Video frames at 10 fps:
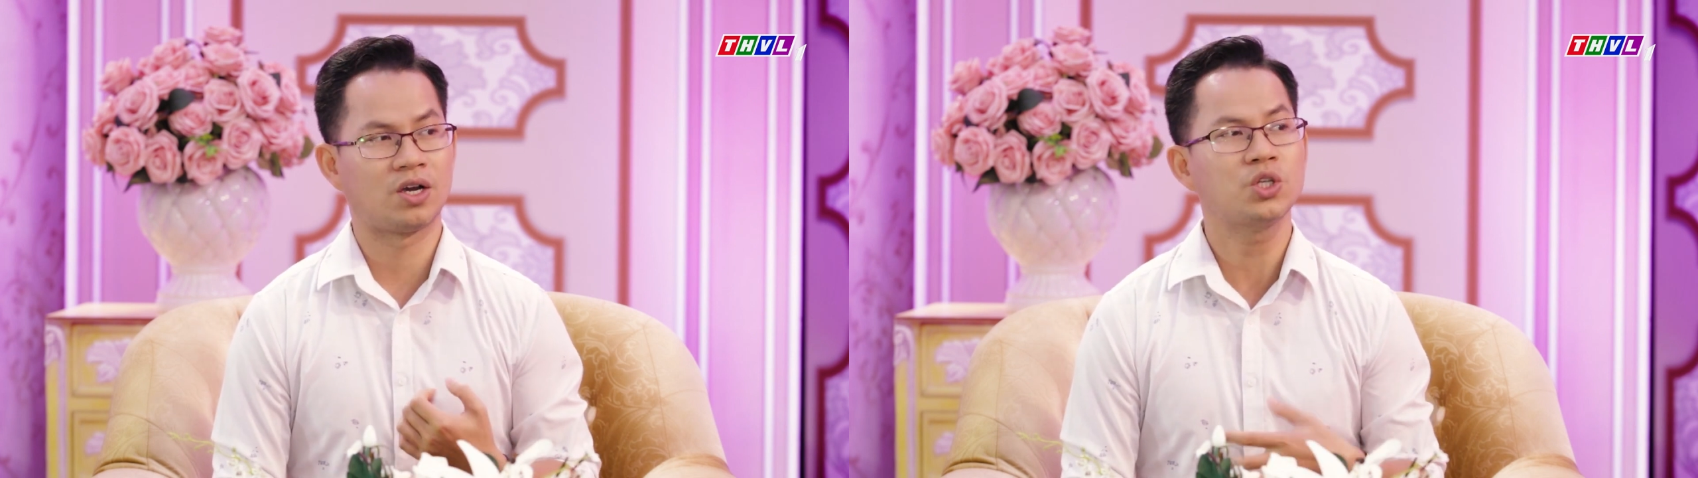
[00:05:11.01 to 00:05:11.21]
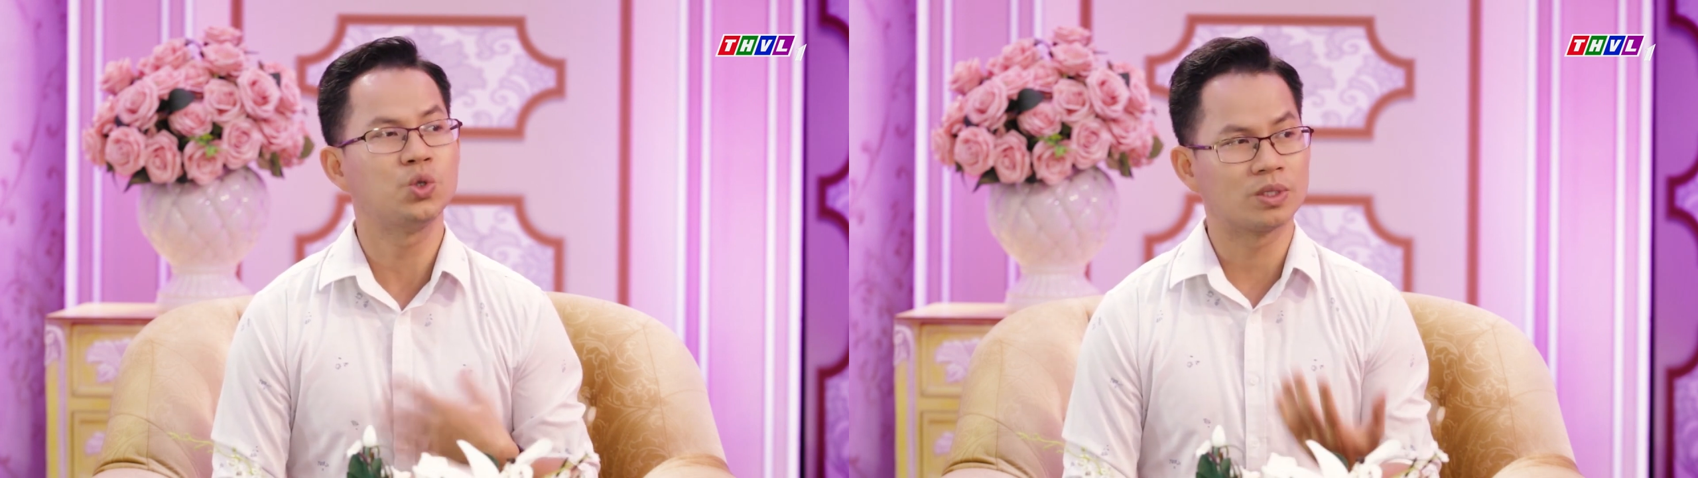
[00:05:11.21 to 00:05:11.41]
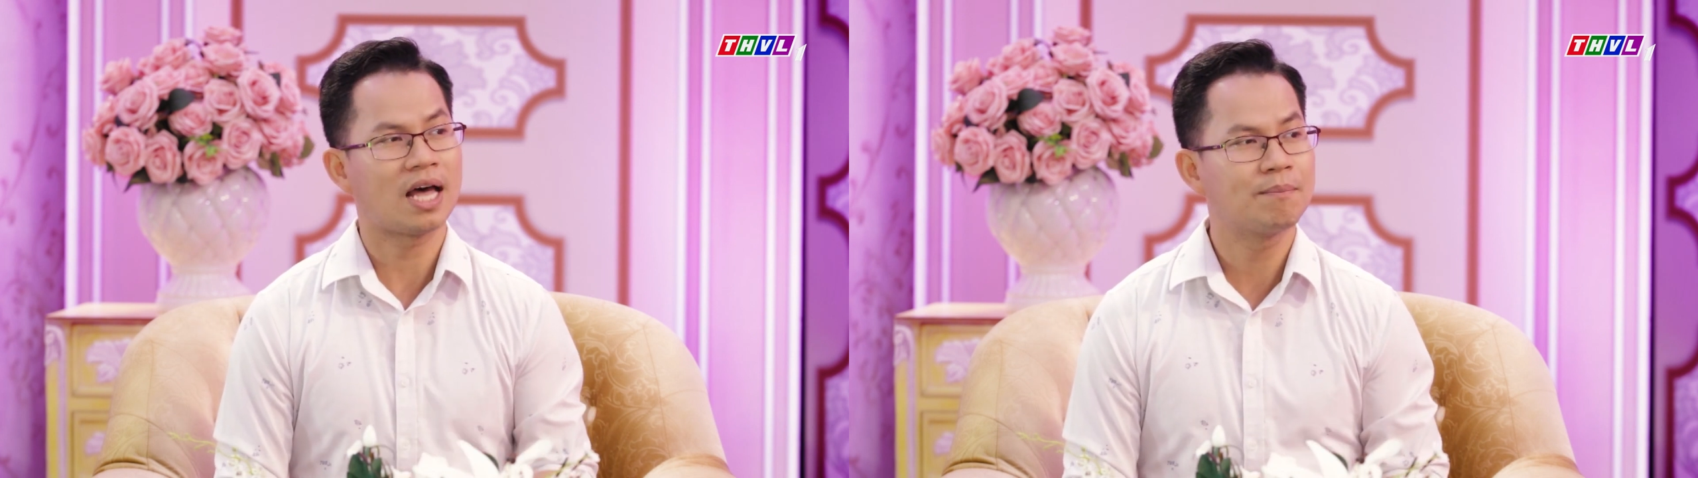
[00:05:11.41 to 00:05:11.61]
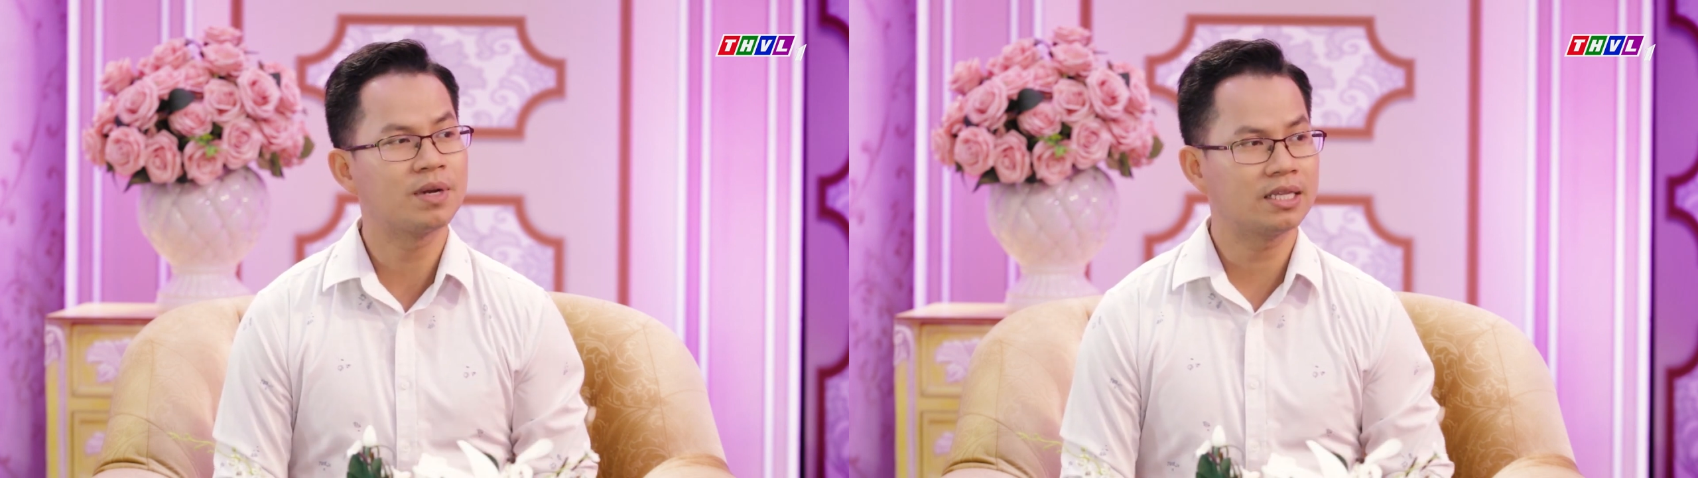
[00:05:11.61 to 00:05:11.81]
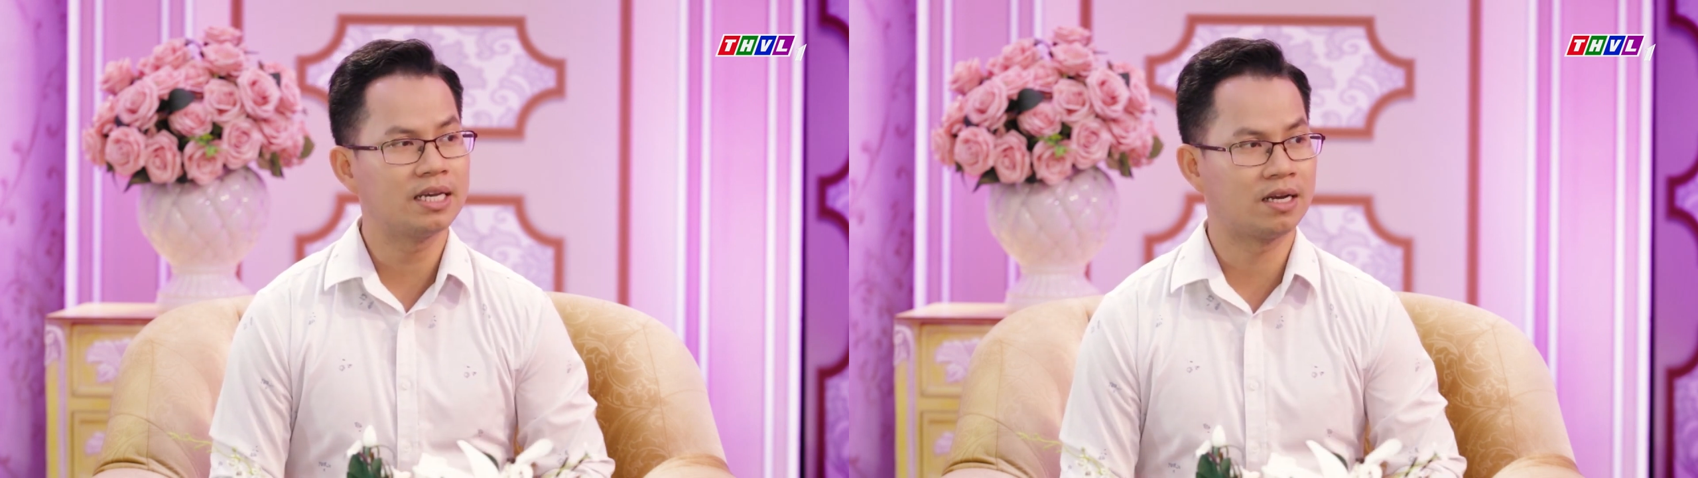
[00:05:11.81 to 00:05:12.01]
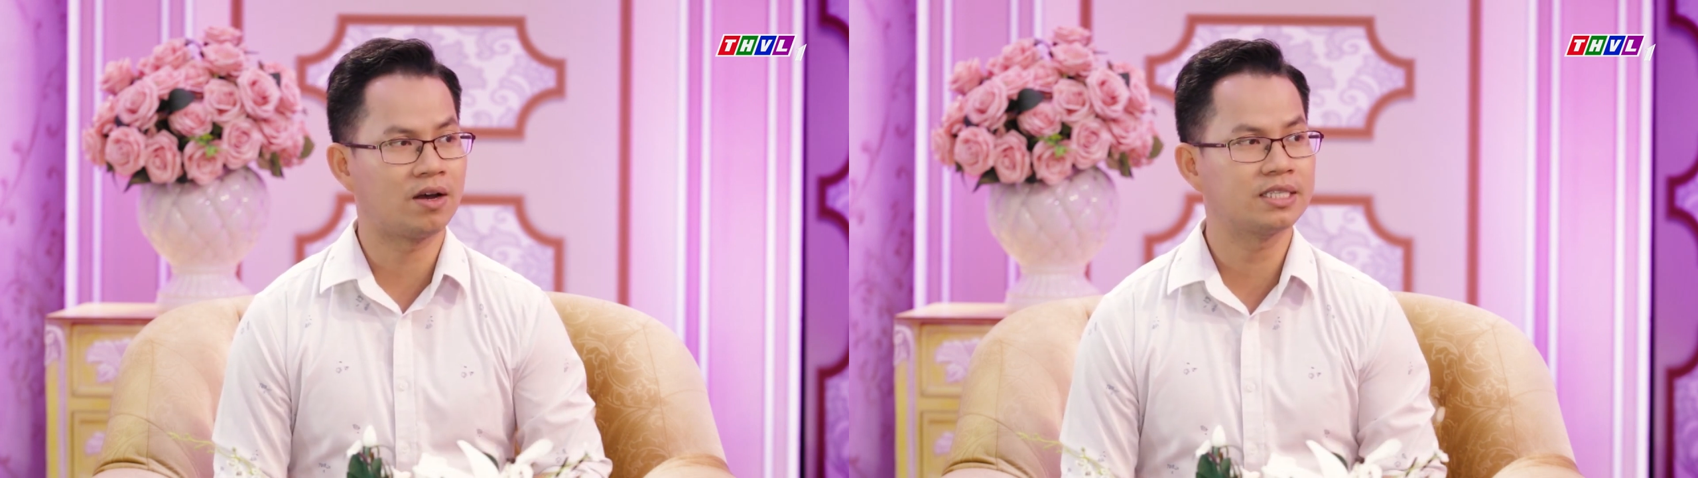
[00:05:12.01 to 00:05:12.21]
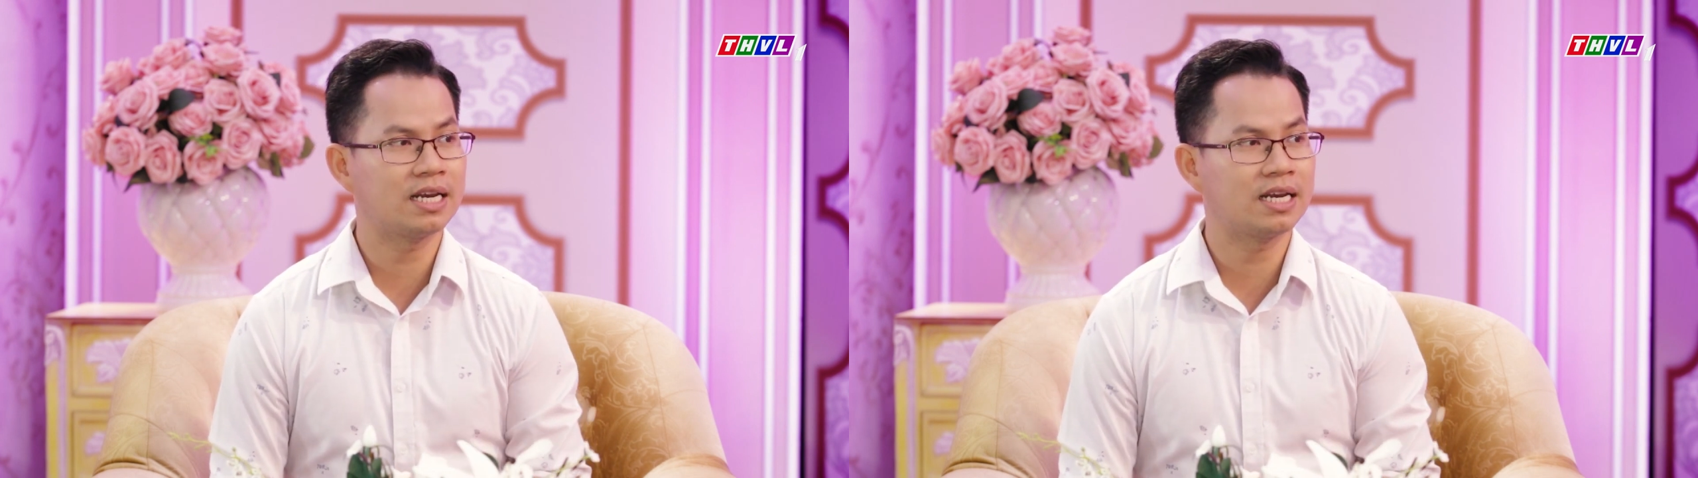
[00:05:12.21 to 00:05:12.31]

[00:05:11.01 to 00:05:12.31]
có chủ tâm đó, thì nó